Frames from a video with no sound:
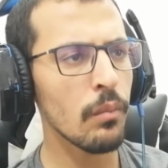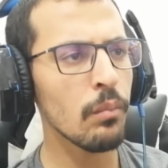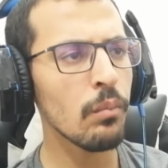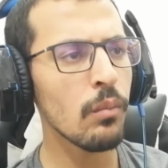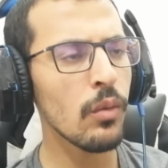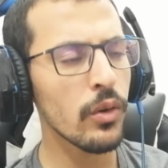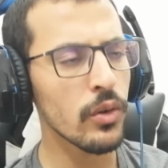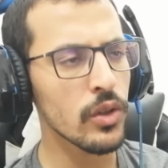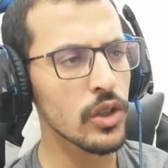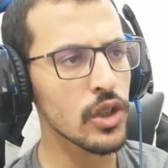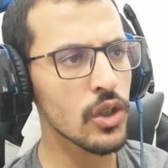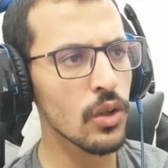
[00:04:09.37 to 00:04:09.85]

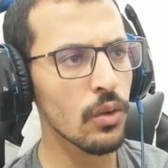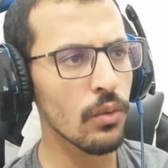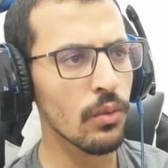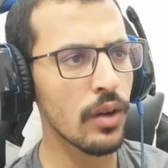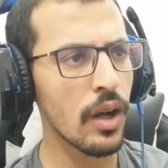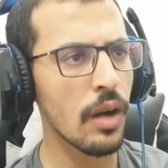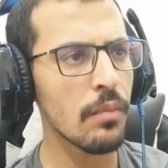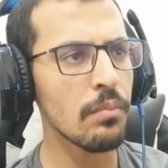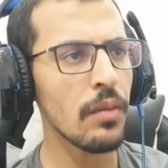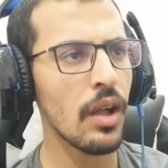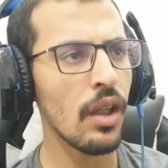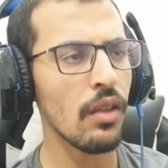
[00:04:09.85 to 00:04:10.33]
يمه ونشوف
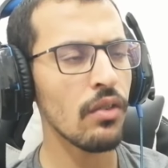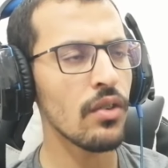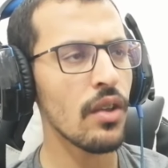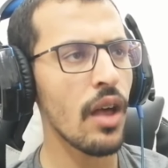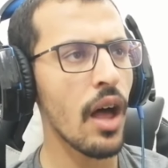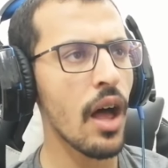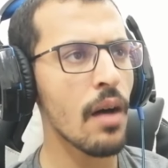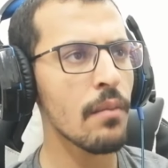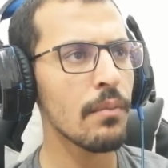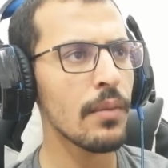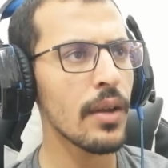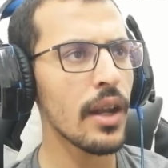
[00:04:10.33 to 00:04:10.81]
كم
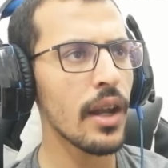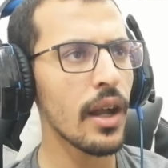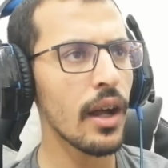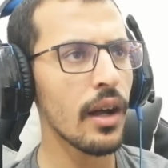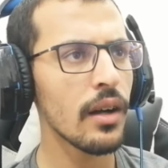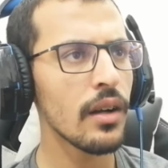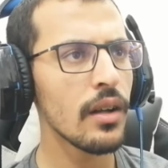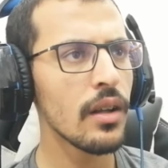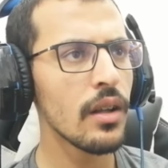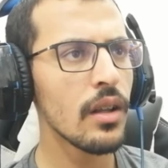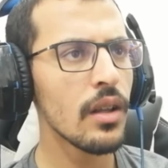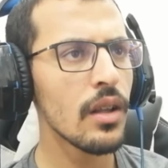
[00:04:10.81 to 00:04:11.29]
حسابنا
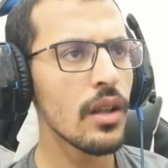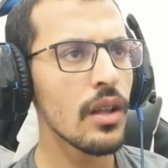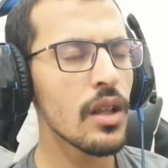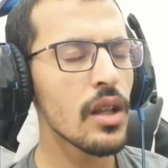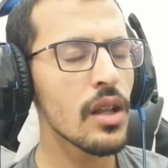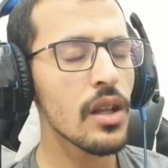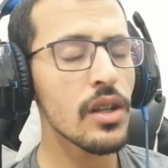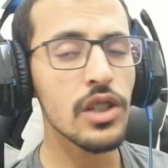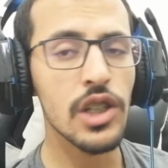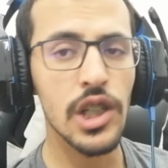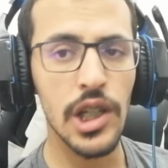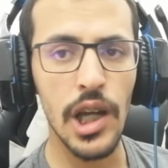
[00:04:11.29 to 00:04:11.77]

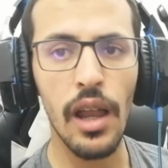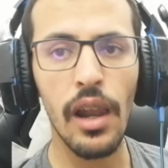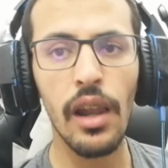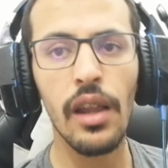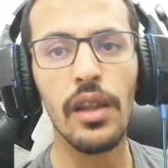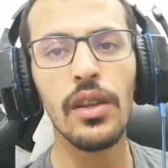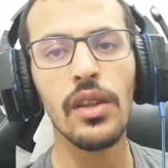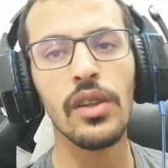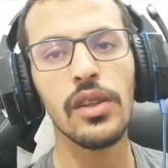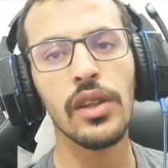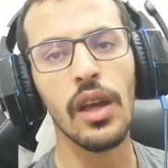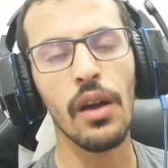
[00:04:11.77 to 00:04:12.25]
ان شاء
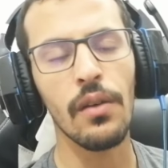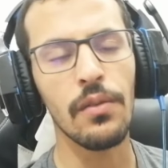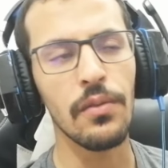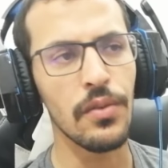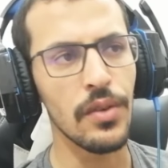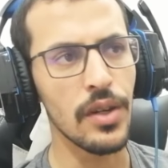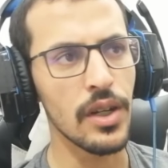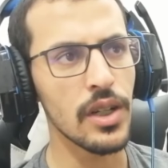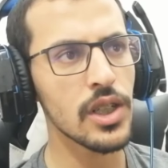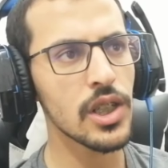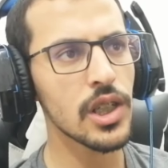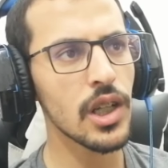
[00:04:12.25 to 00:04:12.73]
الله
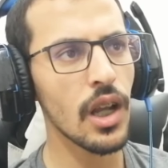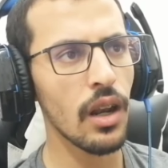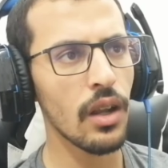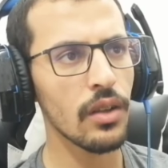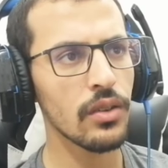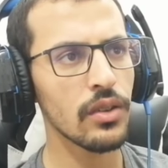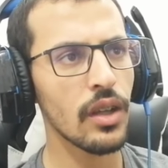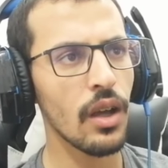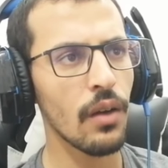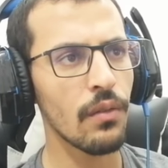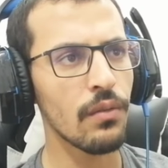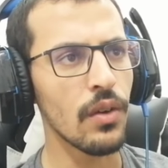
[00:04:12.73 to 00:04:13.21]
نتكفي ان شاء
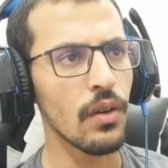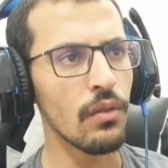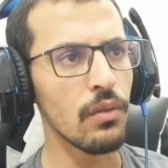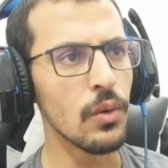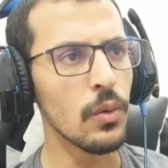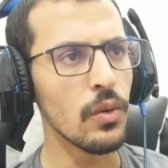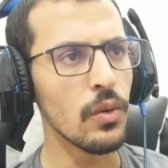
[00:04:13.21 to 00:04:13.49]
الله تكفي